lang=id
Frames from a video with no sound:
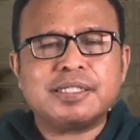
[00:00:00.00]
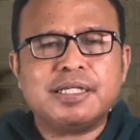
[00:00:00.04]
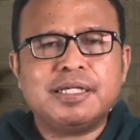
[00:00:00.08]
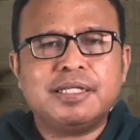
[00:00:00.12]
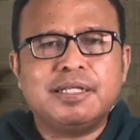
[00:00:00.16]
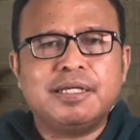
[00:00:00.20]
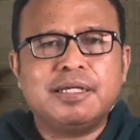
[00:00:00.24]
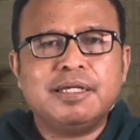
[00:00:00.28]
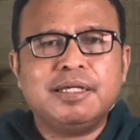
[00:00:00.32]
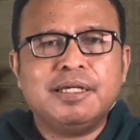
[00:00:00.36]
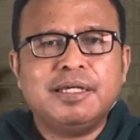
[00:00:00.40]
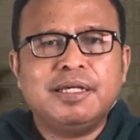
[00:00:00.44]

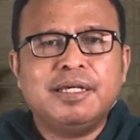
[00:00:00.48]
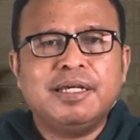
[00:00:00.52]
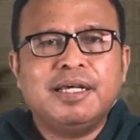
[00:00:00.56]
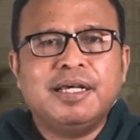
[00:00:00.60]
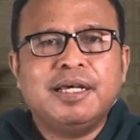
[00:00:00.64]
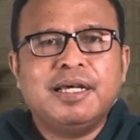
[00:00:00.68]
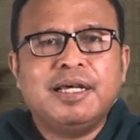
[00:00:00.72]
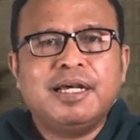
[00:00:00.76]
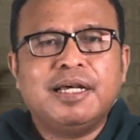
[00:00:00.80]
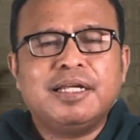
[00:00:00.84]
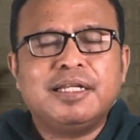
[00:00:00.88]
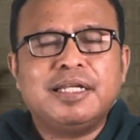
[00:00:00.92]
ini
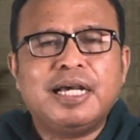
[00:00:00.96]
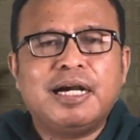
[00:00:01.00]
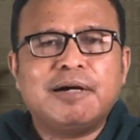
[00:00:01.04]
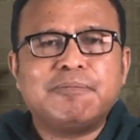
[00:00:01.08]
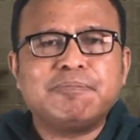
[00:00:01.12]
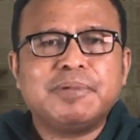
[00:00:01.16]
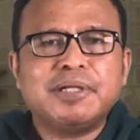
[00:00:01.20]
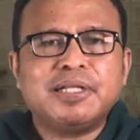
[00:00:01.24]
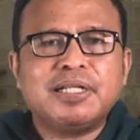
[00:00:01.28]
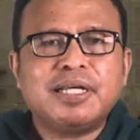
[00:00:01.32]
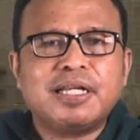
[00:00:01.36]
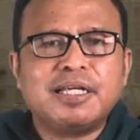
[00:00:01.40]

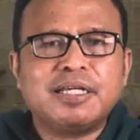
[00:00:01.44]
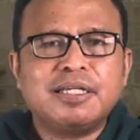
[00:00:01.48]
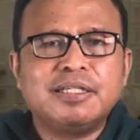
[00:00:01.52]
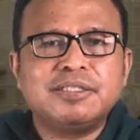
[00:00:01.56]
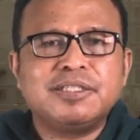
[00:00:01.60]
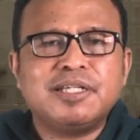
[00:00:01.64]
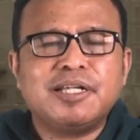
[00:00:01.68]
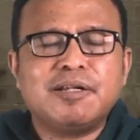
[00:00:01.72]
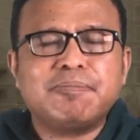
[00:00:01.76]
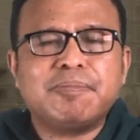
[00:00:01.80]
Diambil dari Injil